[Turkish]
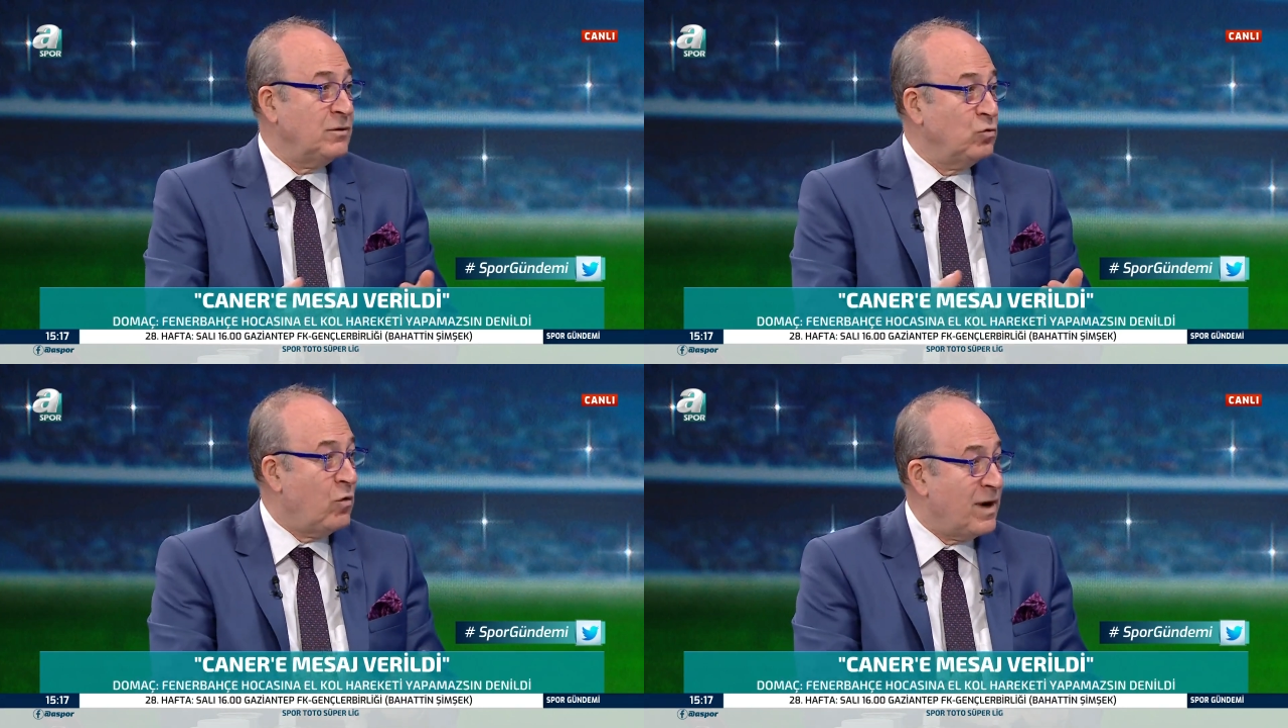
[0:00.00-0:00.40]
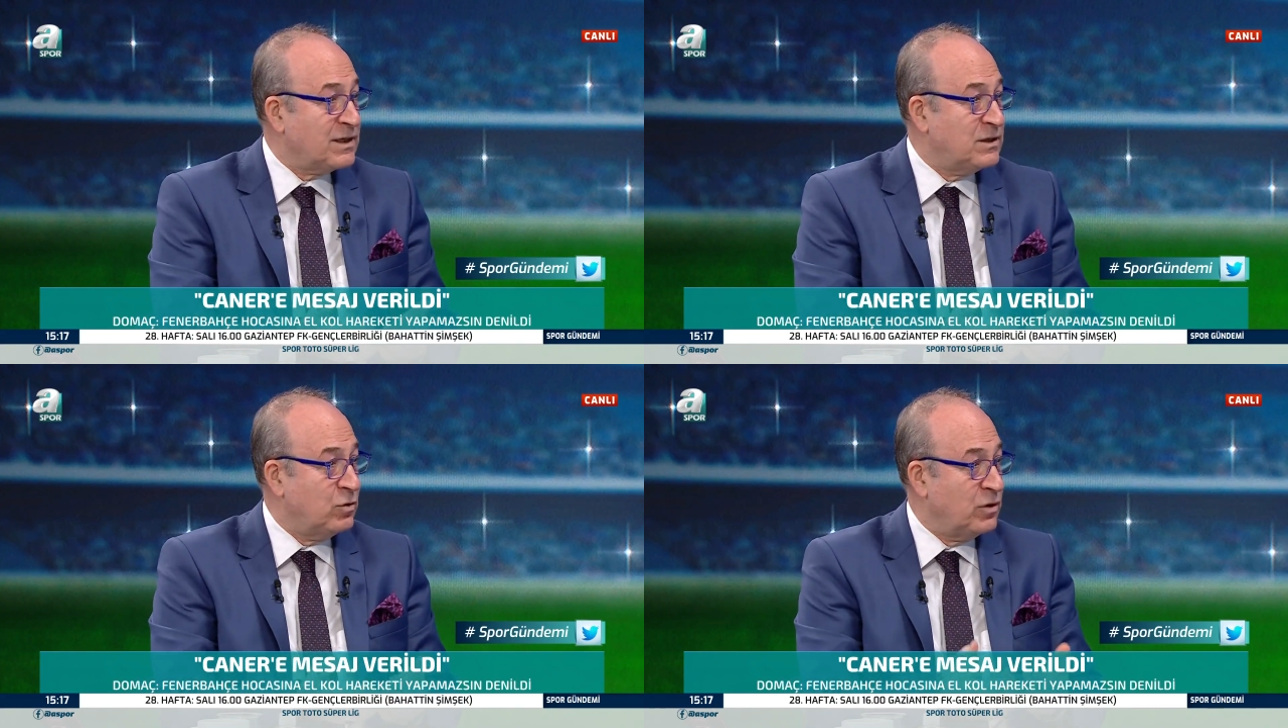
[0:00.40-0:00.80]
Evet.
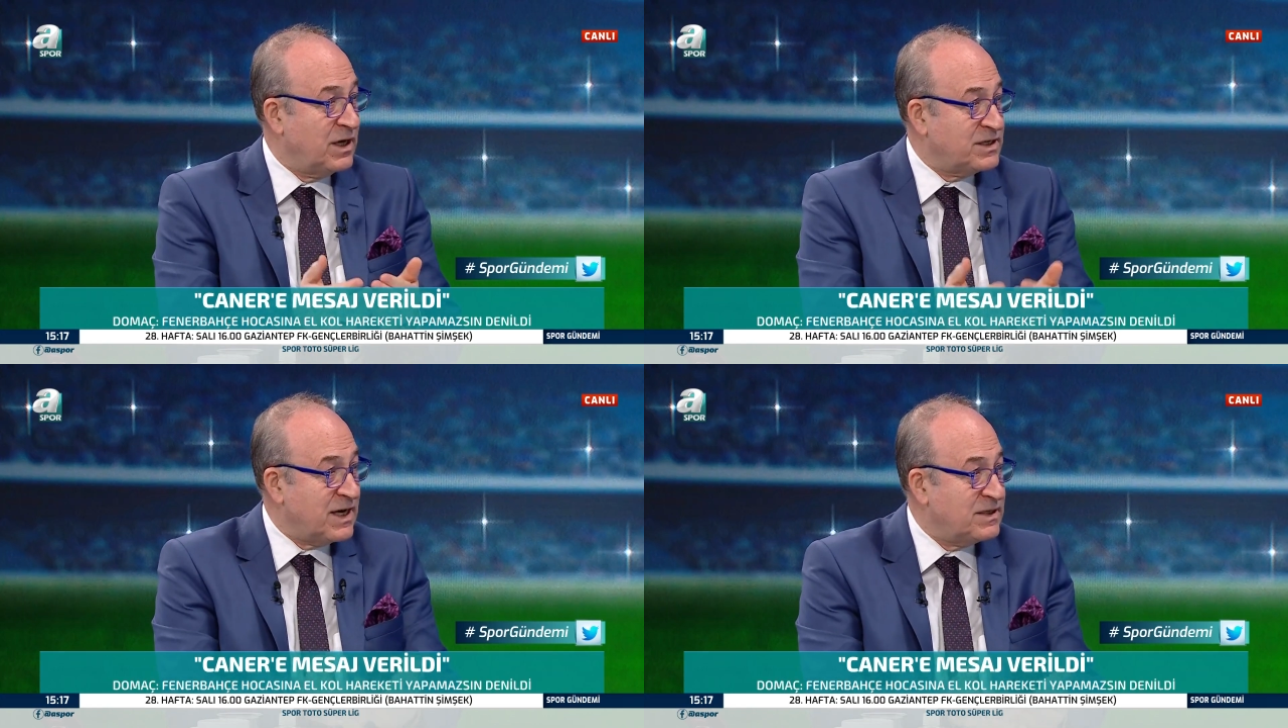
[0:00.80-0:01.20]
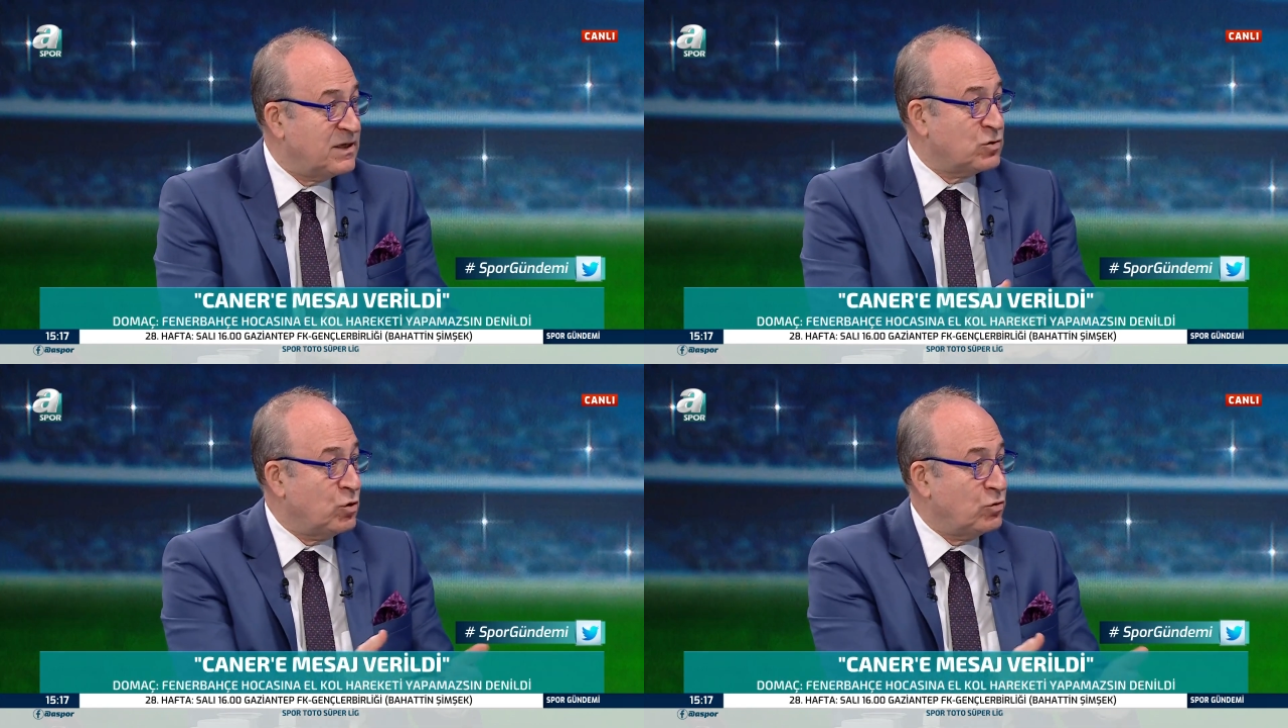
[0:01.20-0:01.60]
Novak giriyor. Geçen
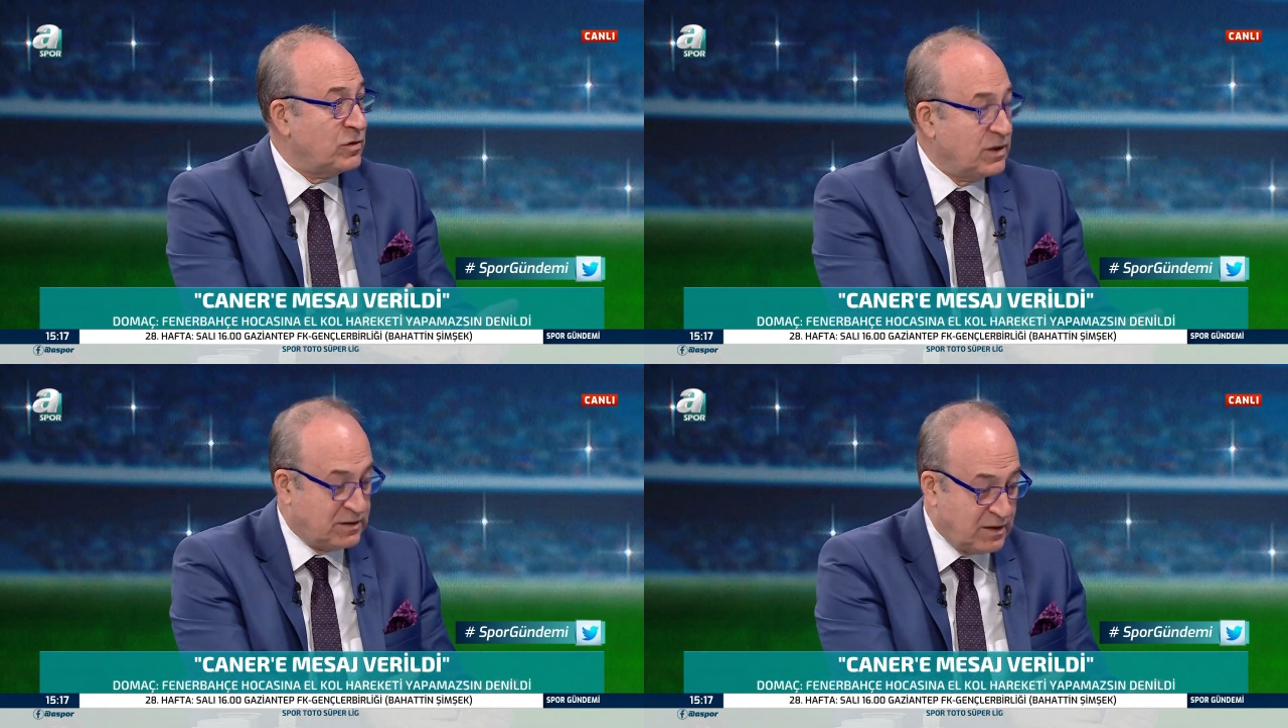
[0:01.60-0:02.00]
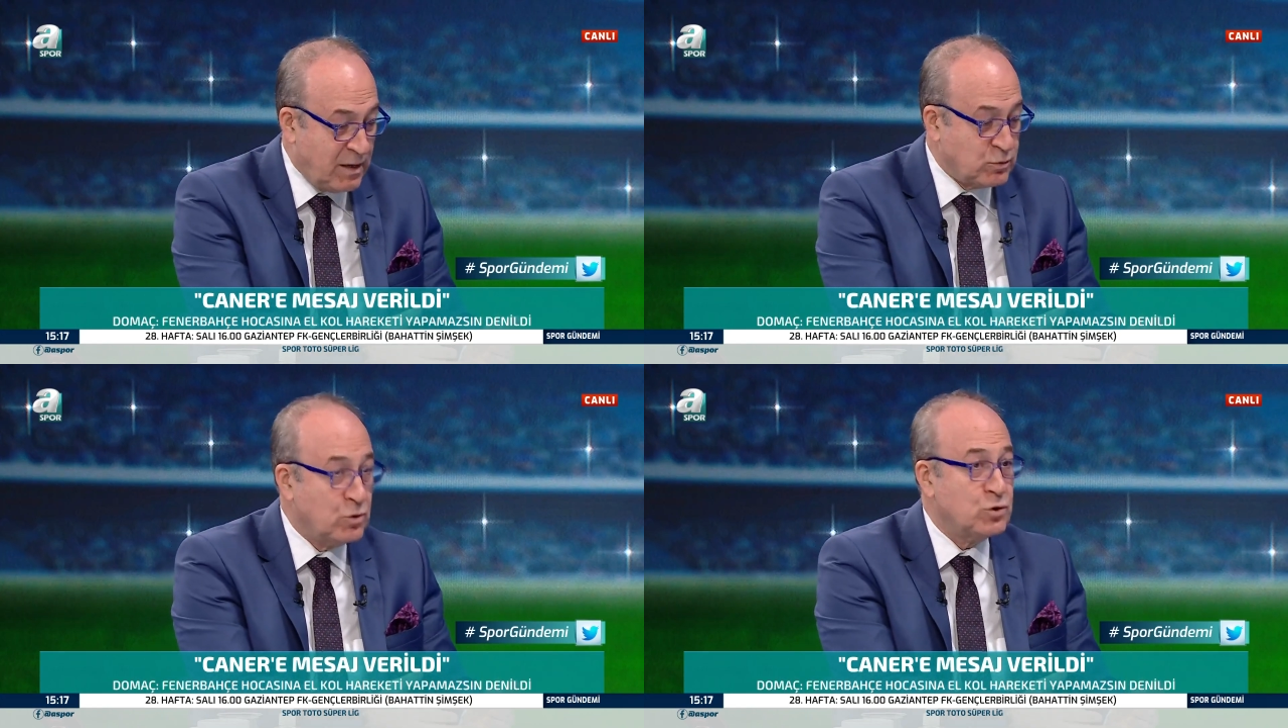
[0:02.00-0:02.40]
sezon
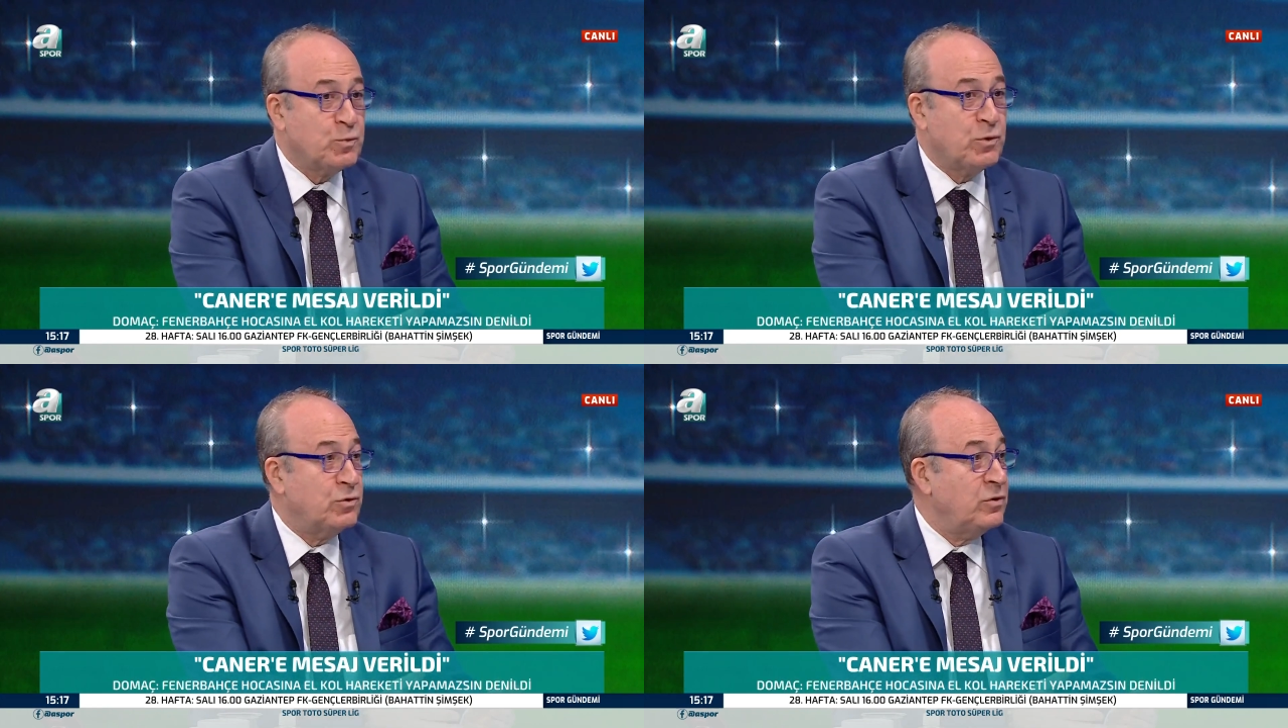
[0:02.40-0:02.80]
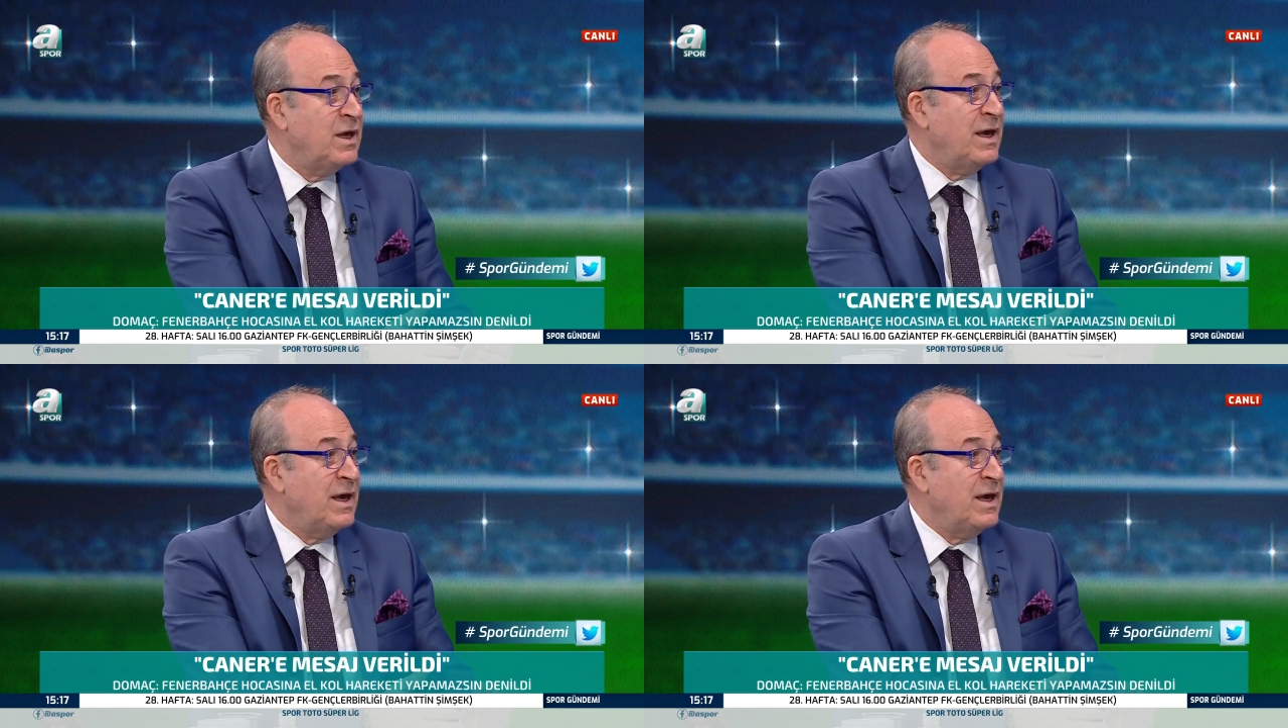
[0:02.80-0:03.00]
Trabzonspor'un